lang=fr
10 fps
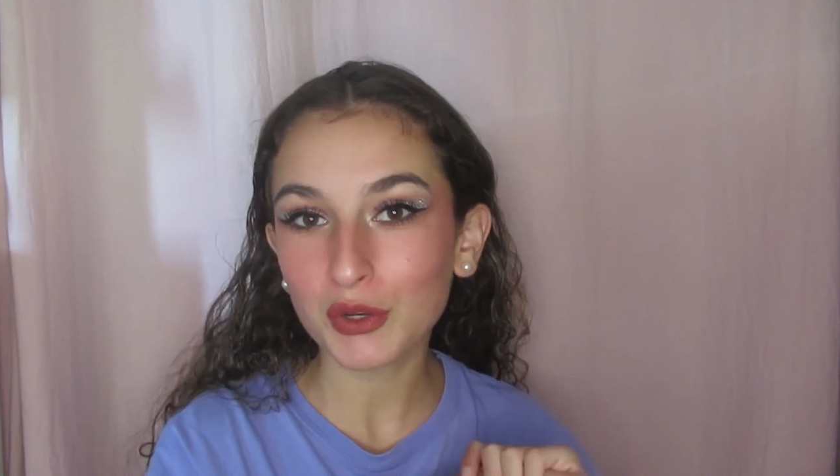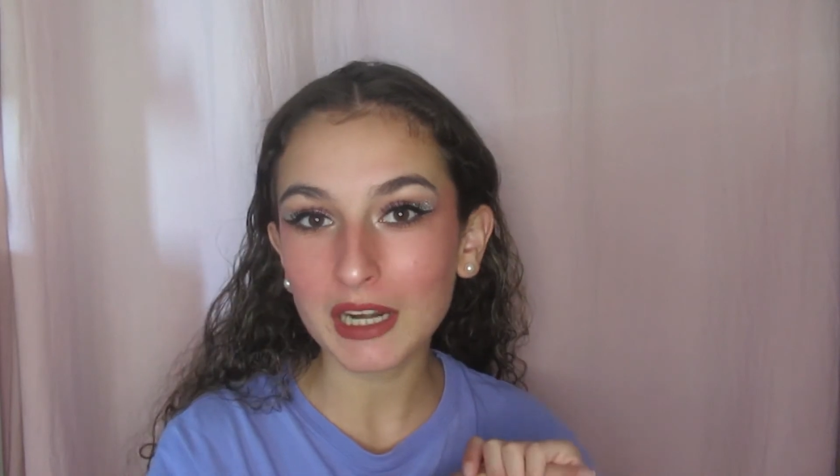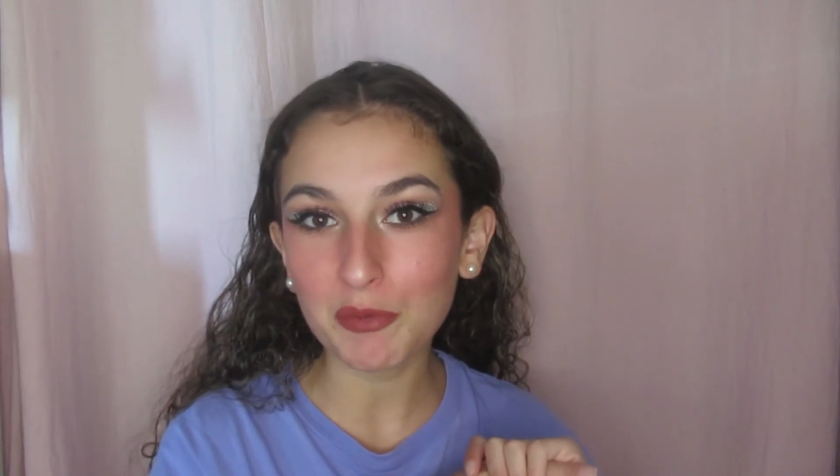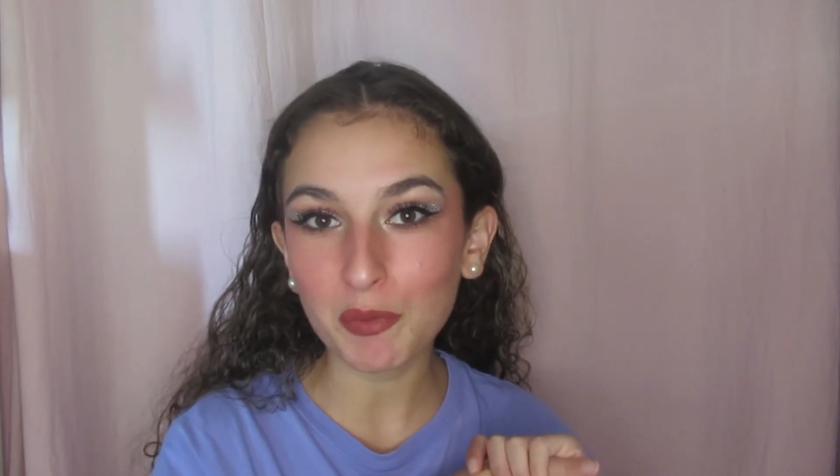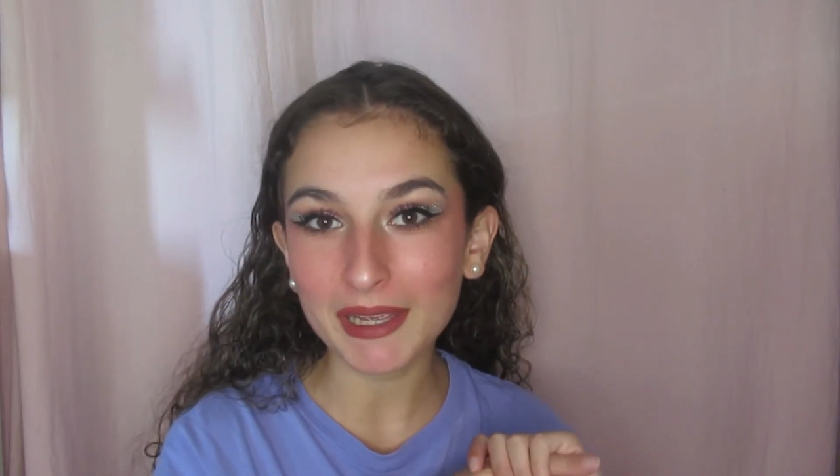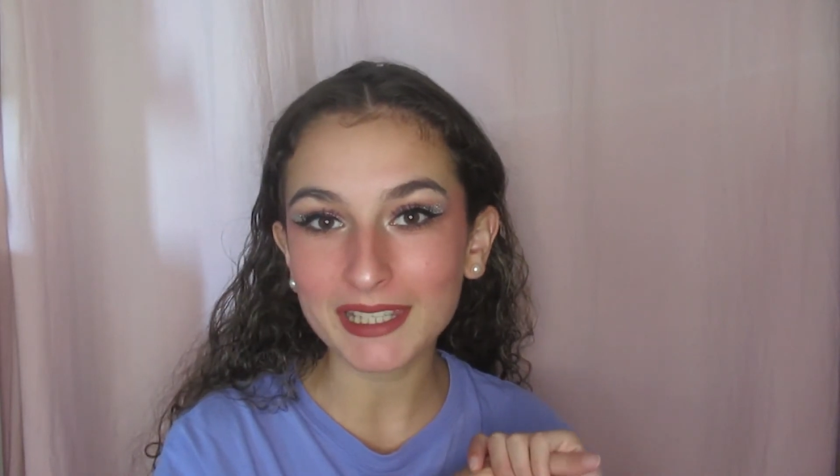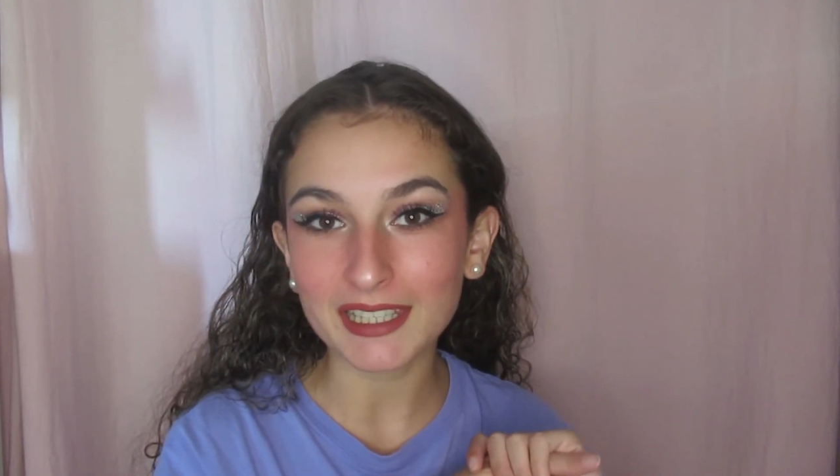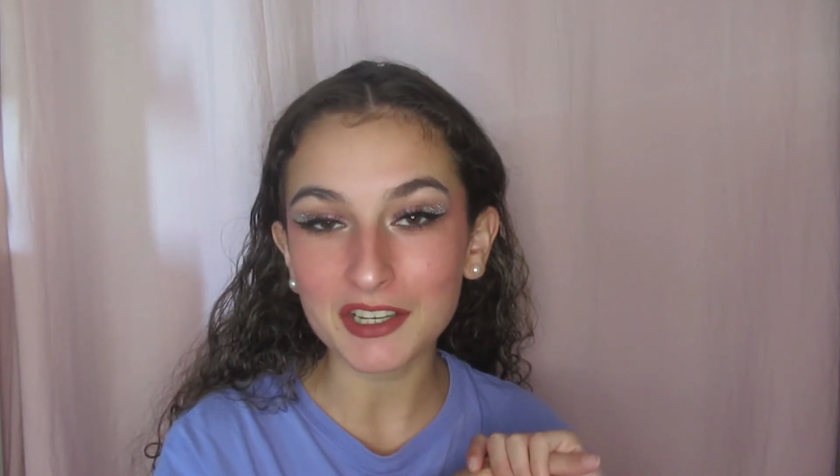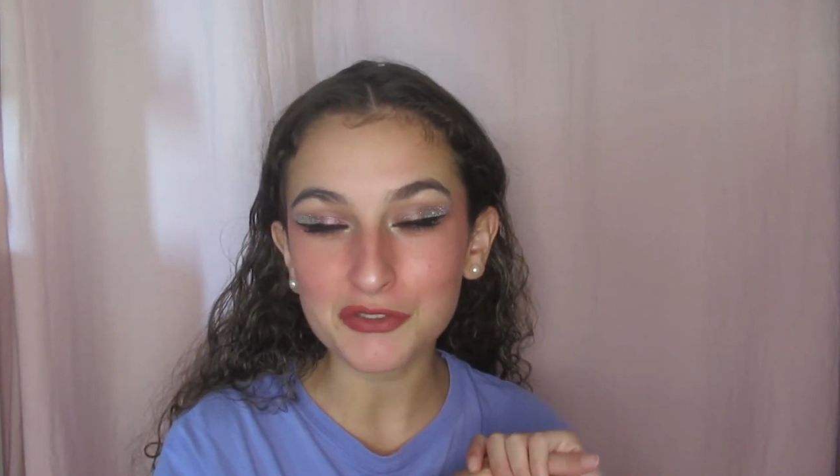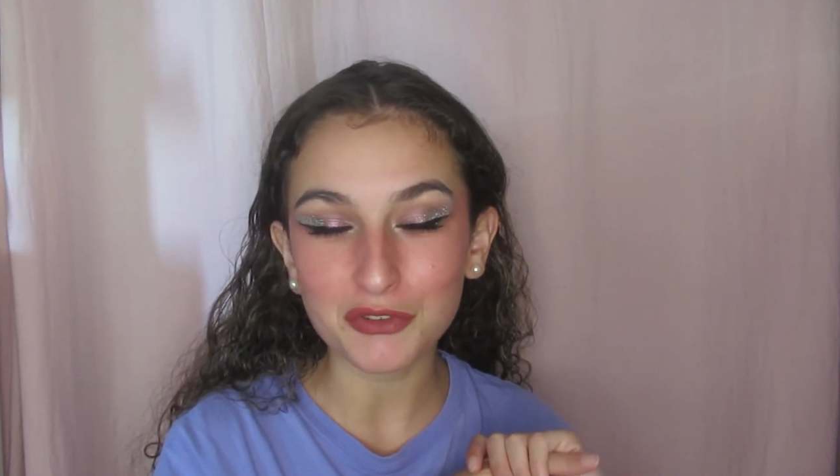glamour au
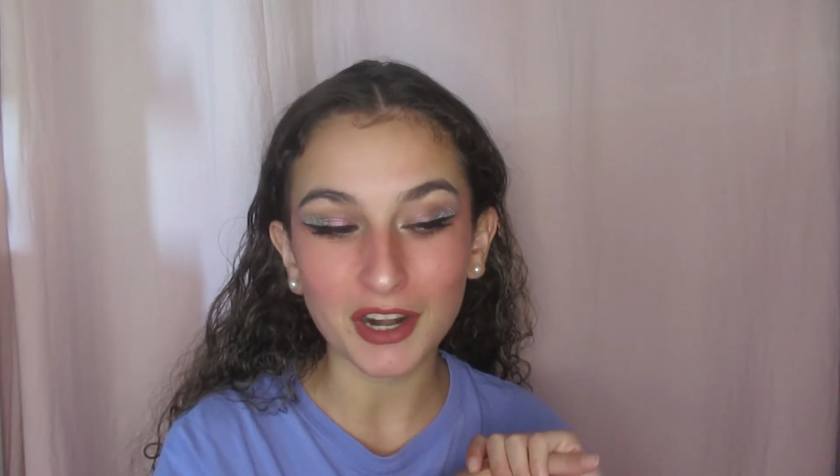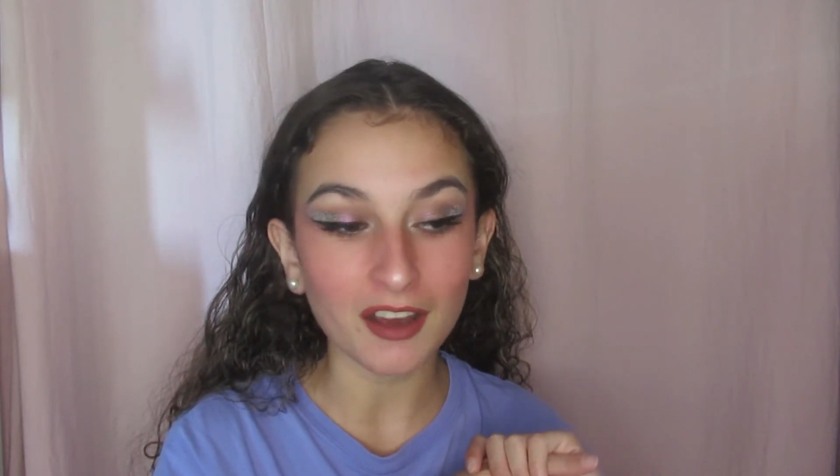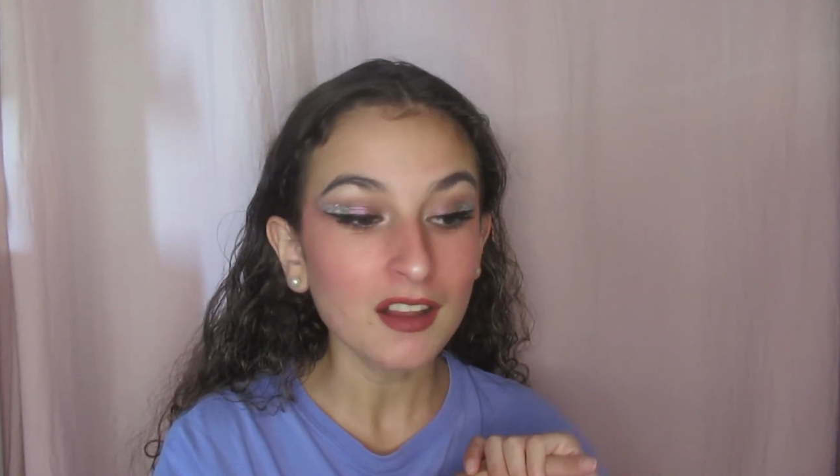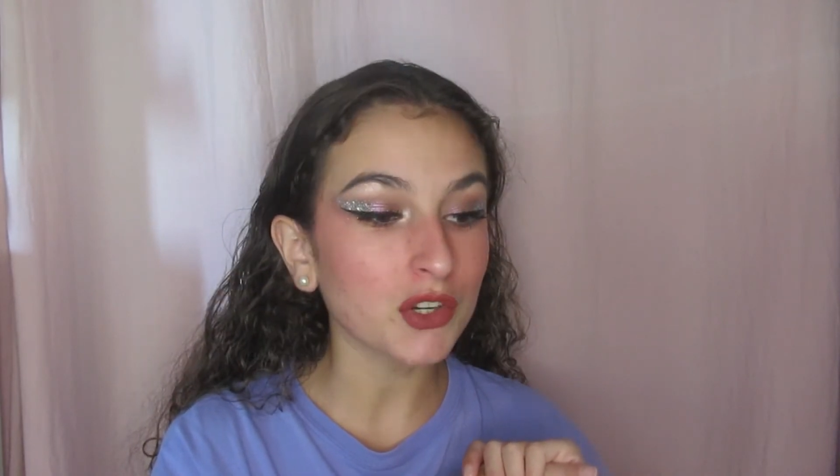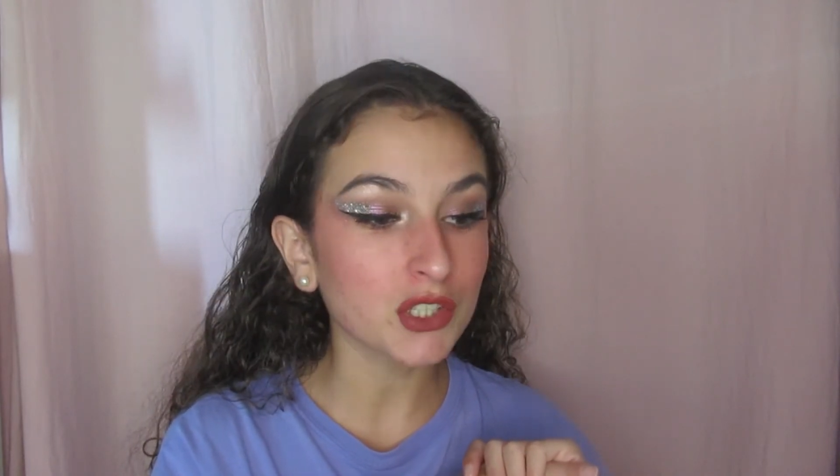maquillage voilà